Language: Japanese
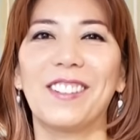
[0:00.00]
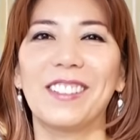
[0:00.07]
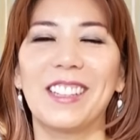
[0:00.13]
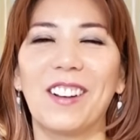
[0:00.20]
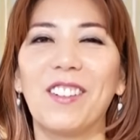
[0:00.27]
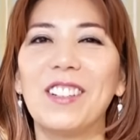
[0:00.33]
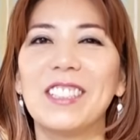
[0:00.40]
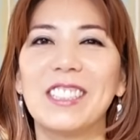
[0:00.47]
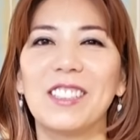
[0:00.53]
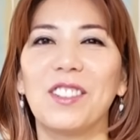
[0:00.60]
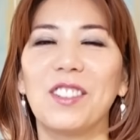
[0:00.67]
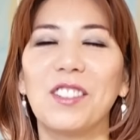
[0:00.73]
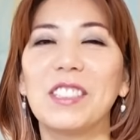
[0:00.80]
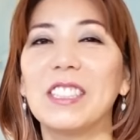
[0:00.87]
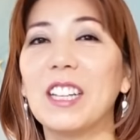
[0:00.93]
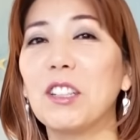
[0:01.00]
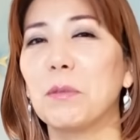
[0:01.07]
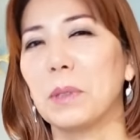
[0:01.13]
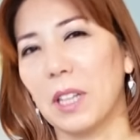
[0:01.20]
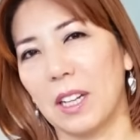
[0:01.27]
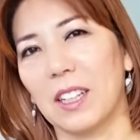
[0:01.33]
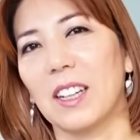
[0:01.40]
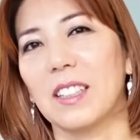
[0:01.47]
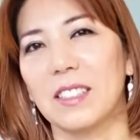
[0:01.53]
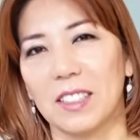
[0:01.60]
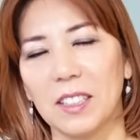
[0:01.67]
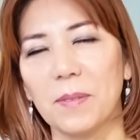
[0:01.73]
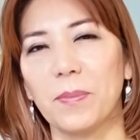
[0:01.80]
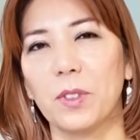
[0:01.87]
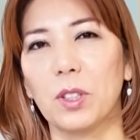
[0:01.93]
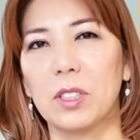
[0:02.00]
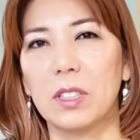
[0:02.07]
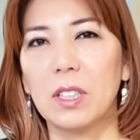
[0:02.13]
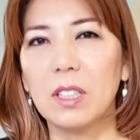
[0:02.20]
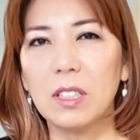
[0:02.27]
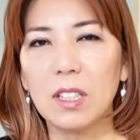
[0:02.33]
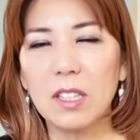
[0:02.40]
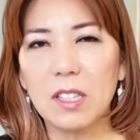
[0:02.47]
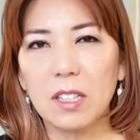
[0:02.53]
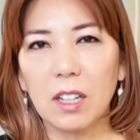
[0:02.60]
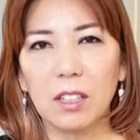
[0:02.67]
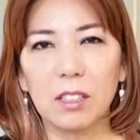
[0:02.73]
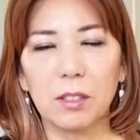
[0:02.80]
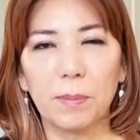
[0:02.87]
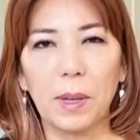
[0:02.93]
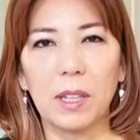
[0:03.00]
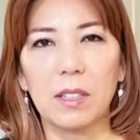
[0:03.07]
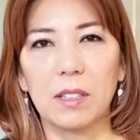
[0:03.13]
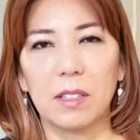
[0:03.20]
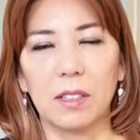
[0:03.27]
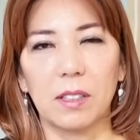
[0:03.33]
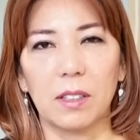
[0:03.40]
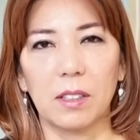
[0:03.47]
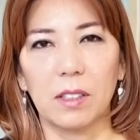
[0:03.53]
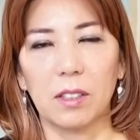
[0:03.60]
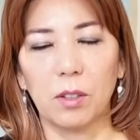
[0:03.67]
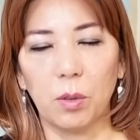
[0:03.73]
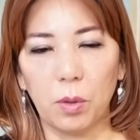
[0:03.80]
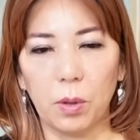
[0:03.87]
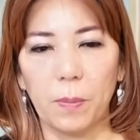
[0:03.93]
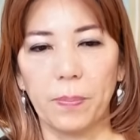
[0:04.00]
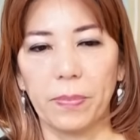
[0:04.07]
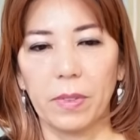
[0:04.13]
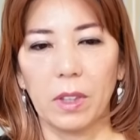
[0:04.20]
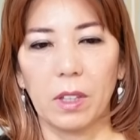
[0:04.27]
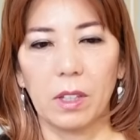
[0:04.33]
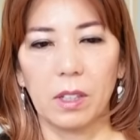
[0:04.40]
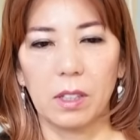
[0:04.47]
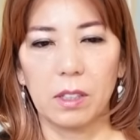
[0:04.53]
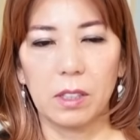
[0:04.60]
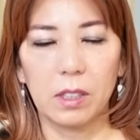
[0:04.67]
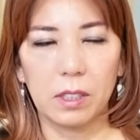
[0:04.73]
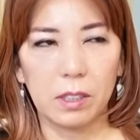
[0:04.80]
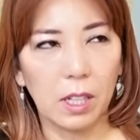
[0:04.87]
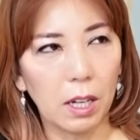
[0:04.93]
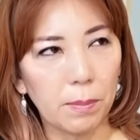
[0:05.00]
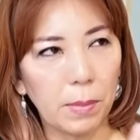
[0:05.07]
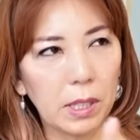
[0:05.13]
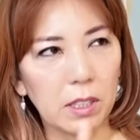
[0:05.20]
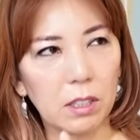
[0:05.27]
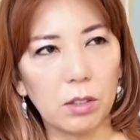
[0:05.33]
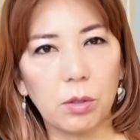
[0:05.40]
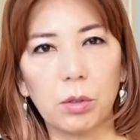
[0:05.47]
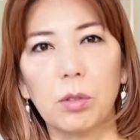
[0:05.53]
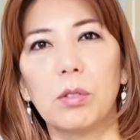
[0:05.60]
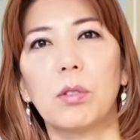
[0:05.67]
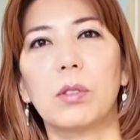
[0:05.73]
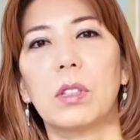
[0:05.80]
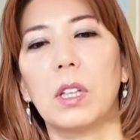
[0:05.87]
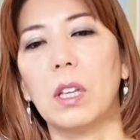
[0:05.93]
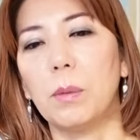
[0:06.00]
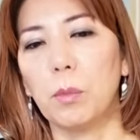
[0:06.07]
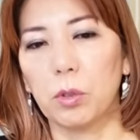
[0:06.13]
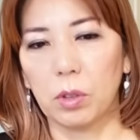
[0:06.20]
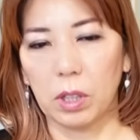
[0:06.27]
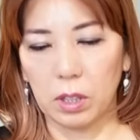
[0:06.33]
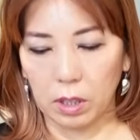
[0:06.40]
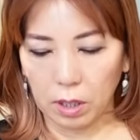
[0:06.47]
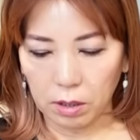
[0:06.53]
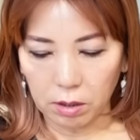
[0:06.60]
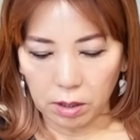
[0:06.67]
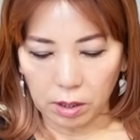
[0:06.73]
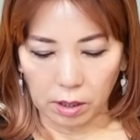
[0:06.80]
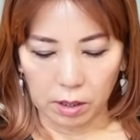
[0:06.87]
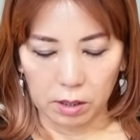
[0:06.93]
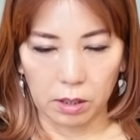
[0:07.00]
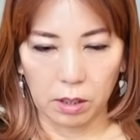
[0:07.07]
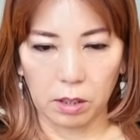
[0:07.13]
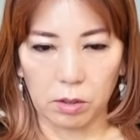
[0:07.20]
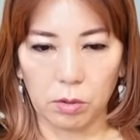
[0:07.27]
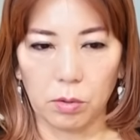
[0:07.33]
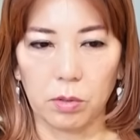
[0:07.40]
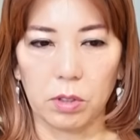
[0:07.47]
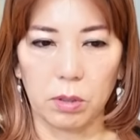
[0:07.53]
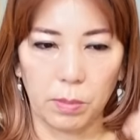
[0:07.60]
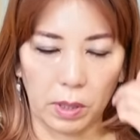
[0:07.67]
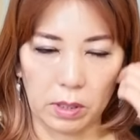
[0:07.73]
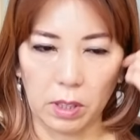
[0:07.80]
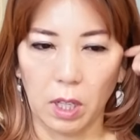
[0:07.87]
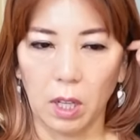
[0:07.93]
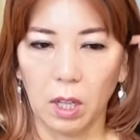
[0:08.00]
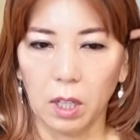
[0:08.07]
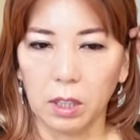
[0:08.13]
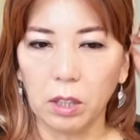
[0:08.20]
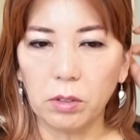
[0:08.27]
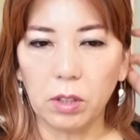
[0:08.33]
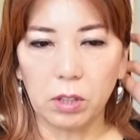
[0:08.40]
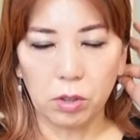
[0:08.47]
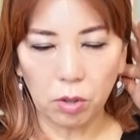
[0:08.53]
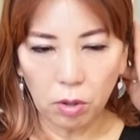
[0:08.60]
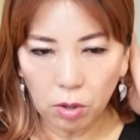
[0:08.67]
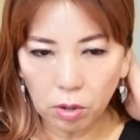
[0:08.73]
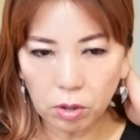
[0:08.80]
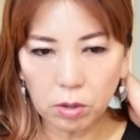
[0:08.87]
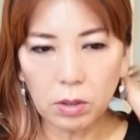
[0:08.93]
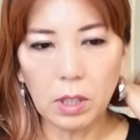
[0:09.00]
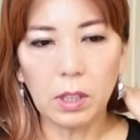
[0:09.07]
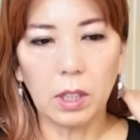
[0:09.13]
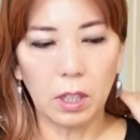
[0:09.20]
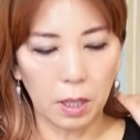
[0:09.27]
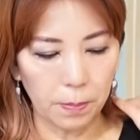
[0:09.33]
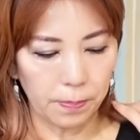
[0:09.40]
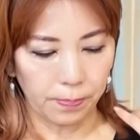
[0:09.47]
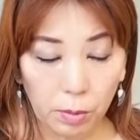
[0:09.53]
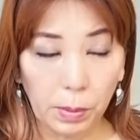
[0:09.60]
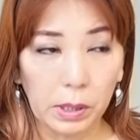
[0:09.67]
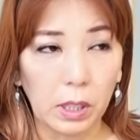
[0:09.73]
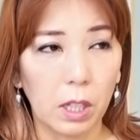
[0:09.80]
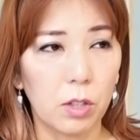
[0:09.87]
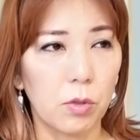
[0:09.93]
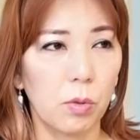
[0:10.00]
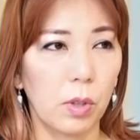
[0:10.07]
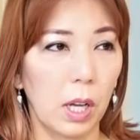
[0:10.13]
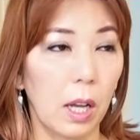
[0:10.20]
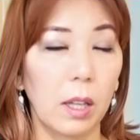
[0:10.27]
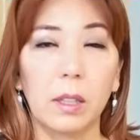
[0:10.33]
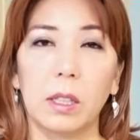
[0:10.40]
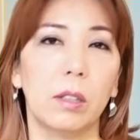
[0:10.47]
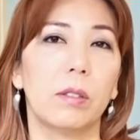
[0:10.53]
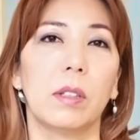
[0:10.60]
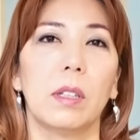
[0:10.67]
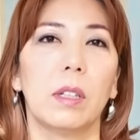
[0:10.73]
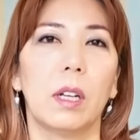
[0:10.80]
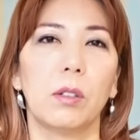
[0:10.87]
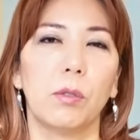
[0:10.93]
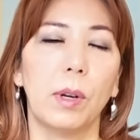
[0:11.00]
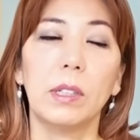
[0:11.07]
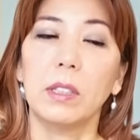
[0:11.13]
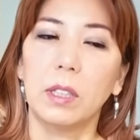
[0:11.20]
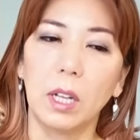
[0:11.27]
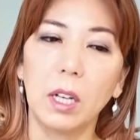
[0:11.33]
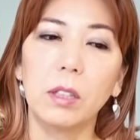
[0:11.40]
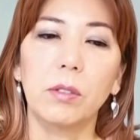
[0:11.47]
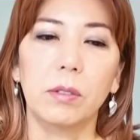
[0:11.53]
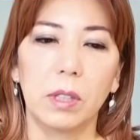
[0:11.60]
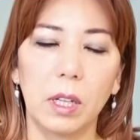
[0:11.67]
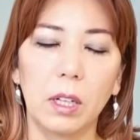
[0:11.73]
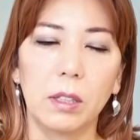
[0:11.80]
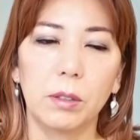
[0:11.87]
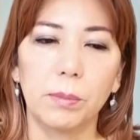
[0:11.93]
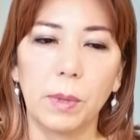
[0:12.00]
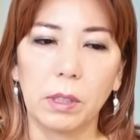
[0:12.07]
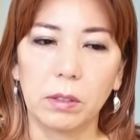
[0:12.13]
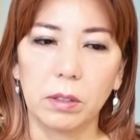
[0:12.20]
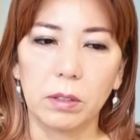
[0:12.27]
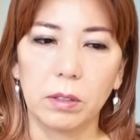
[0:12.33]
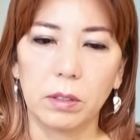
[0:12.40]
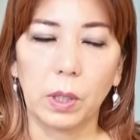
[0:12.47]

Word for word: で美味しいお料理になるみたいな感じ。全然違うスパイスが混じることによっていいものができるって感じがすごくします。なのでちょっとだけね、今体調がって言ってる悪いなとか、うまく